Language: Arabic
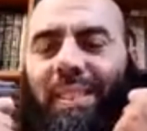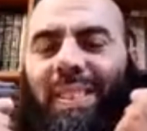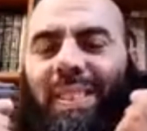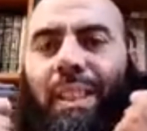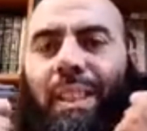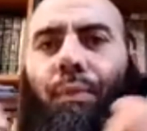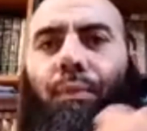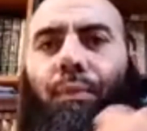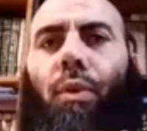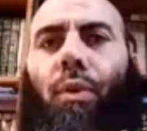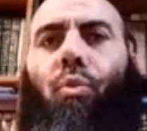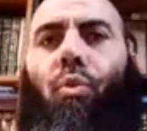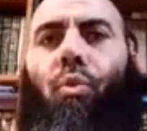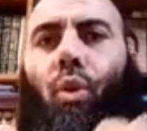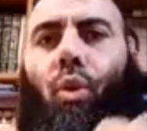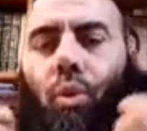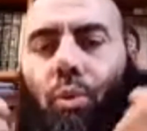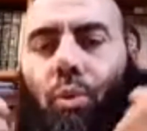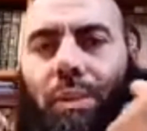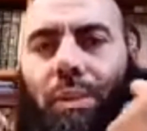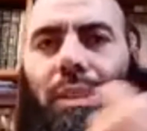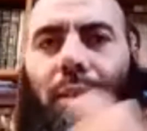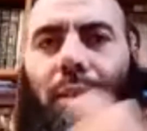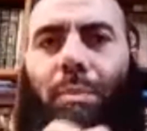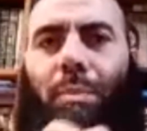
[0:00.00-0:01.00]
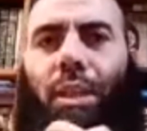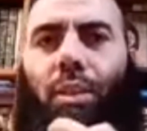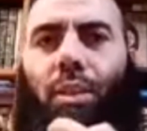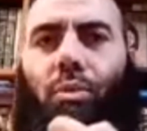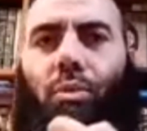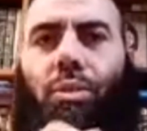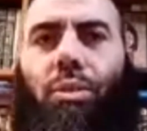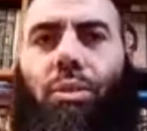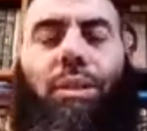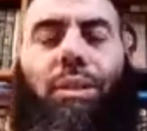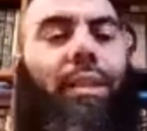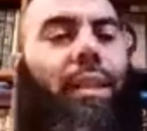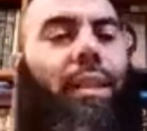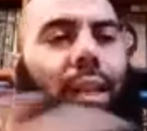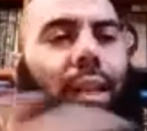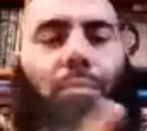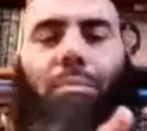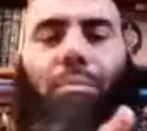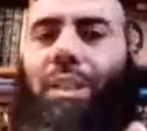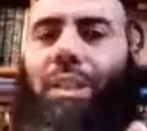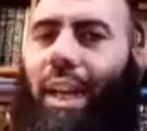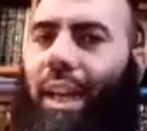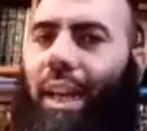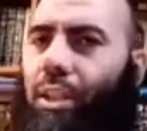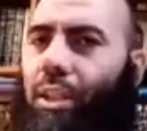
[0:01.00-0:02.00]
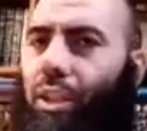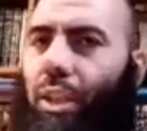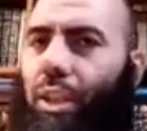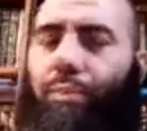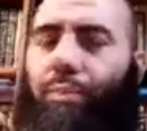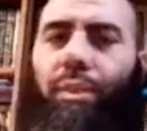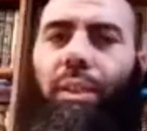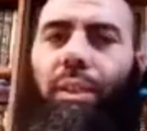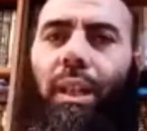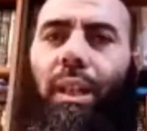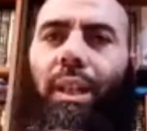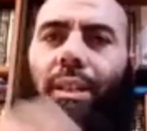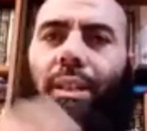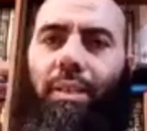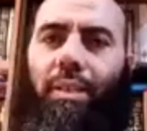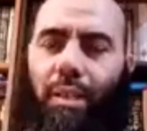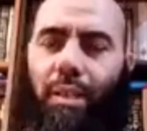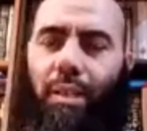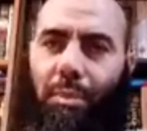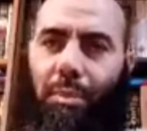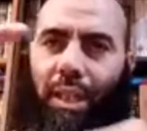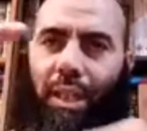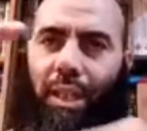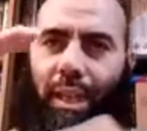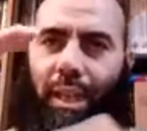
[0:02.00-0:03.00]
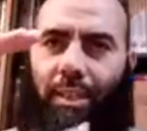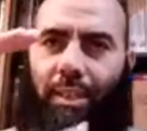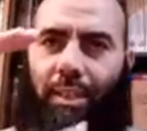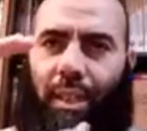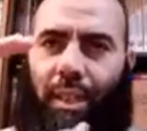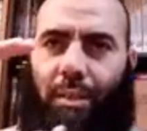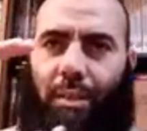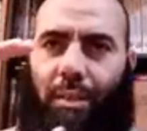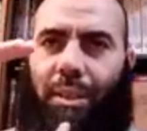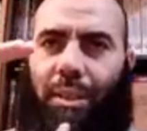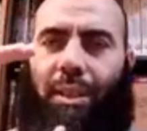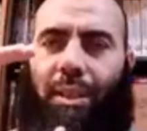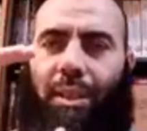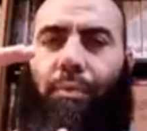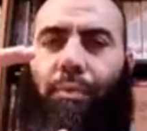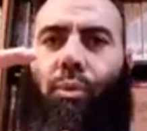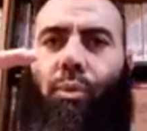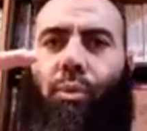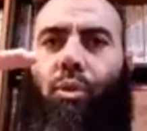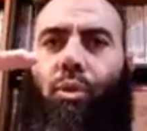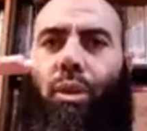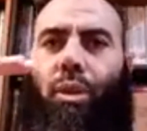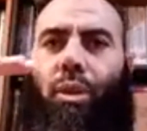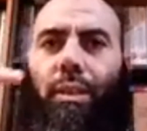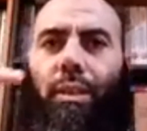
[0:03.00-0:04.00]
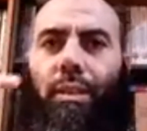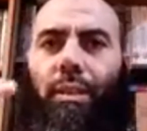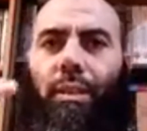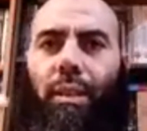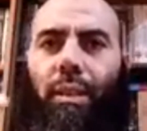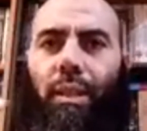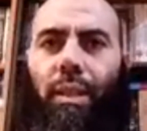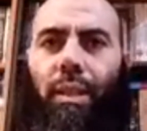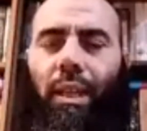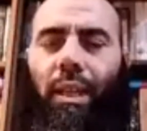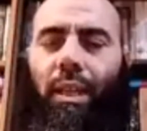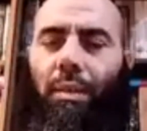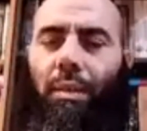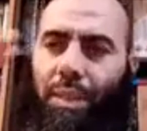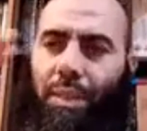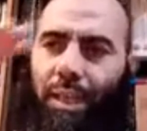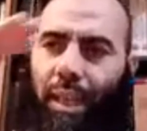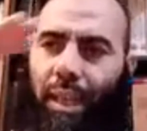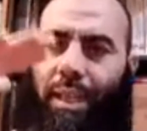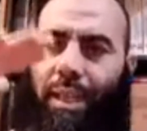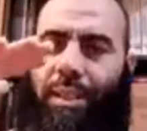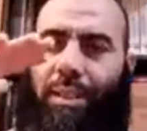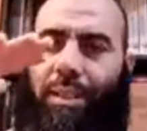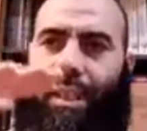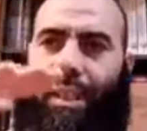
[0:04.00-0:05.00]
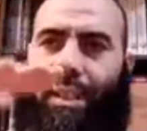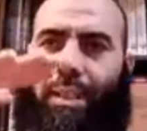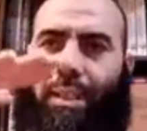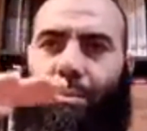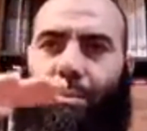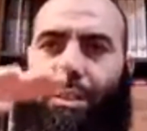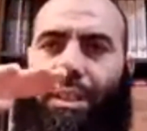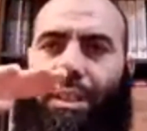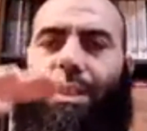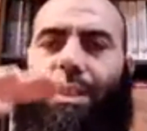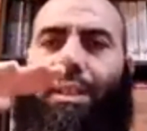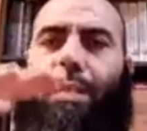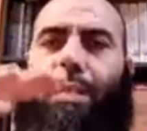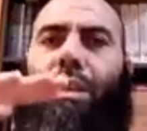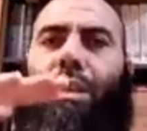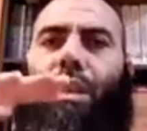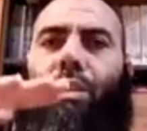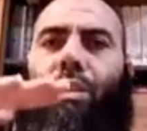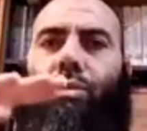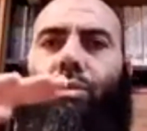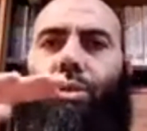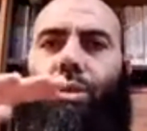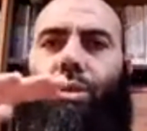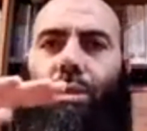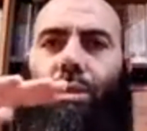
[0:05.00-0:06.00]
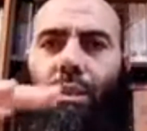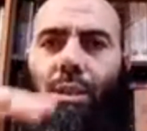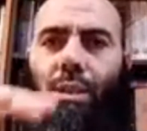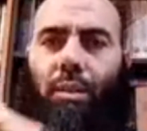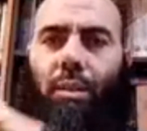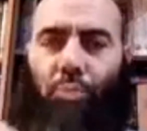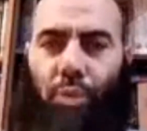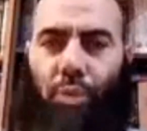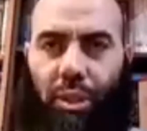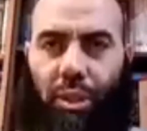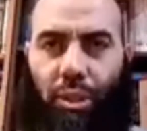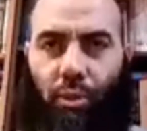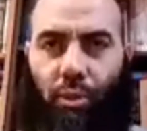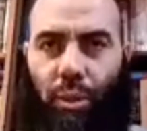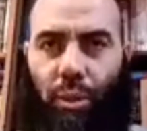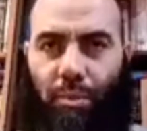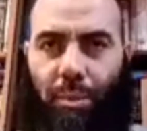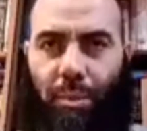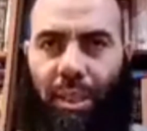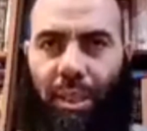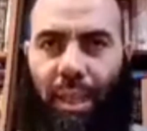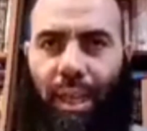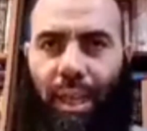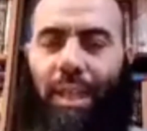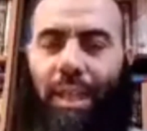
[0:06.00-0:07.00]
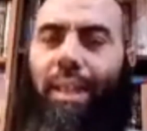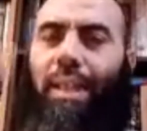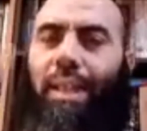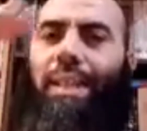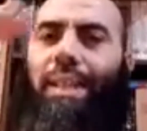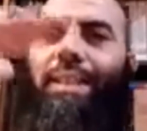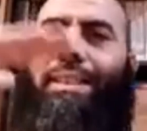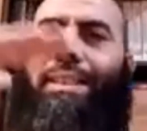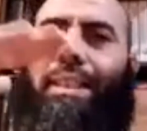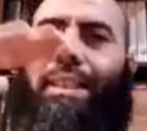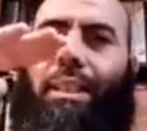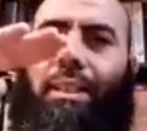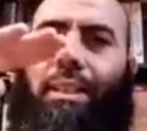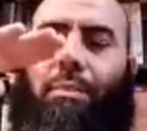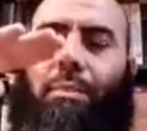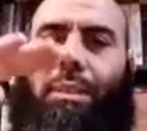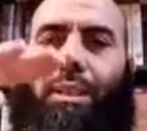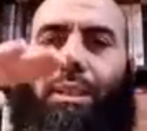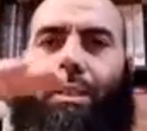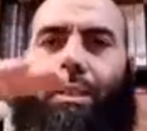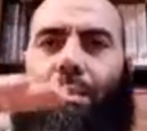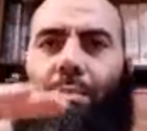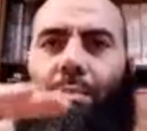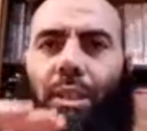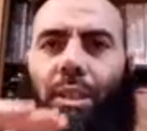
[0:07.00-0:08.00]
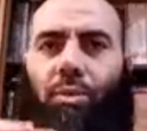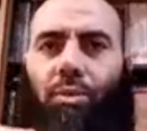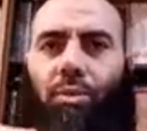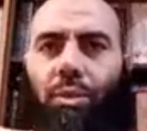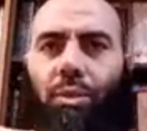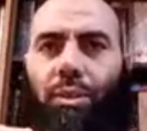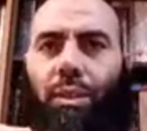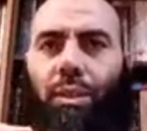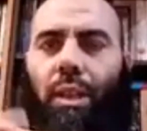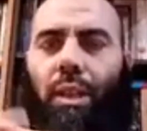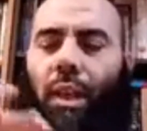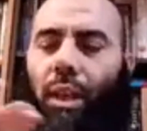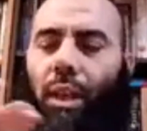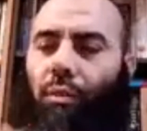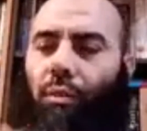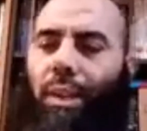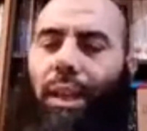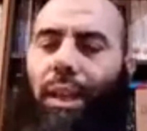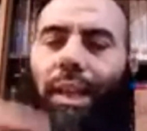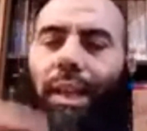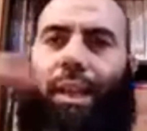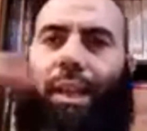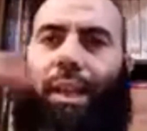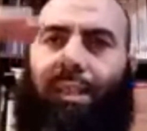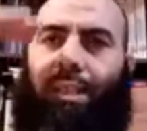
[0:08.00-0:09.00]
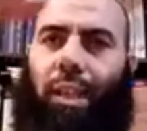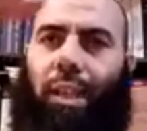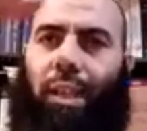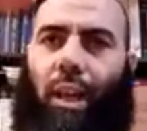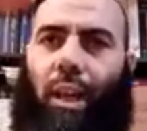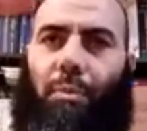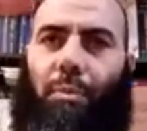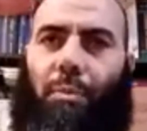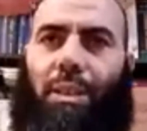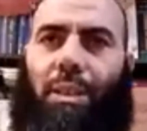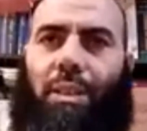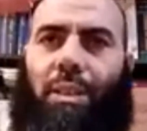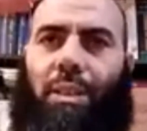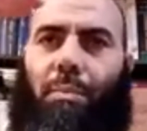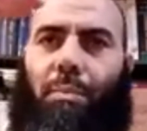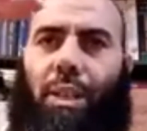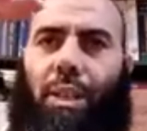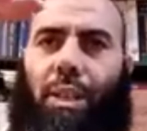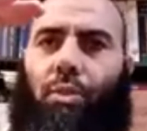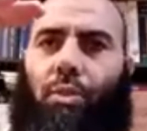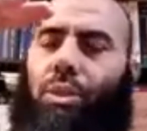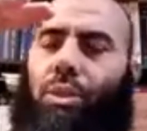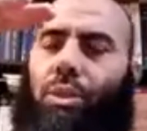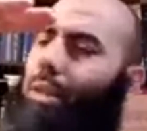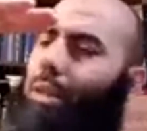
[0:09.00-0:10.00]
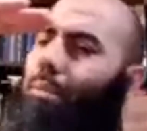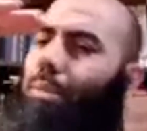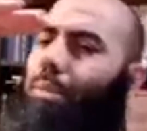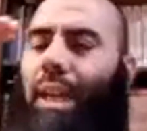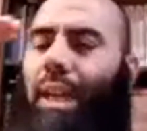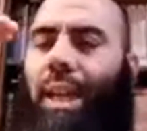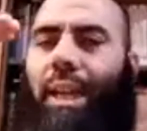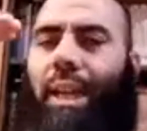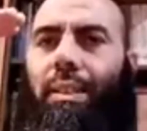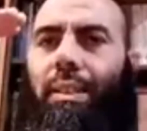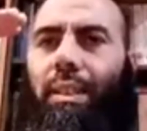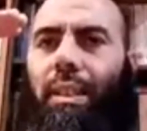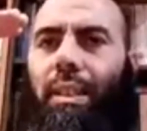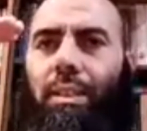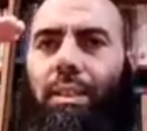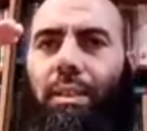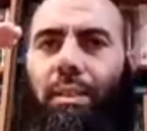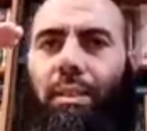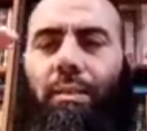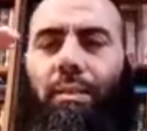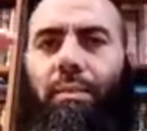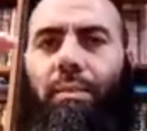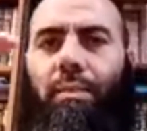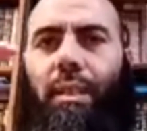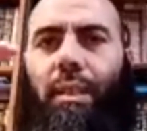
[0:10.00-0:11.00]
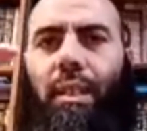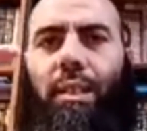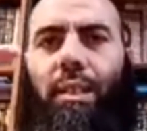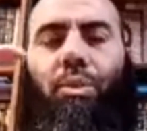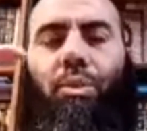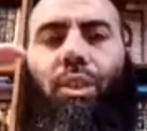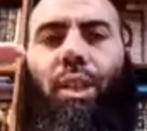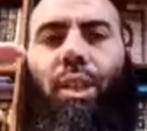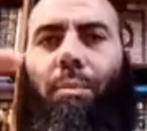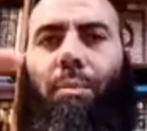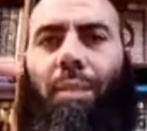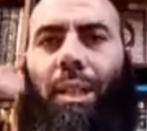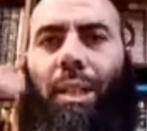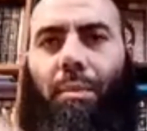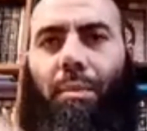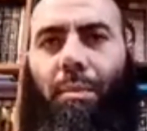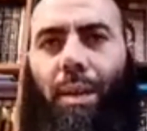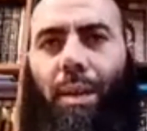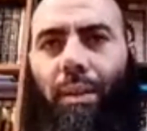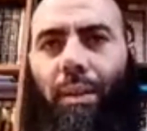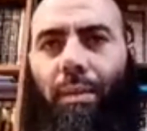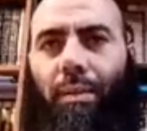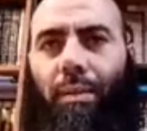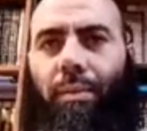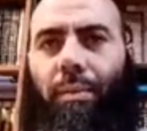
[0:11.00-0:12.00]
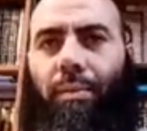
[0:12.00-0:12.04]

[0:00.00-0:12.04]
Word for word: التفوق والتميز الامتحان جاي في الطريق الامتحان تحت من التفوق الامتحان تحت من التميز مستوى الامتحان تحت من التميز فلقريتي قريتي على قبل التميز الامتحان دايز دايز بشريبات الماء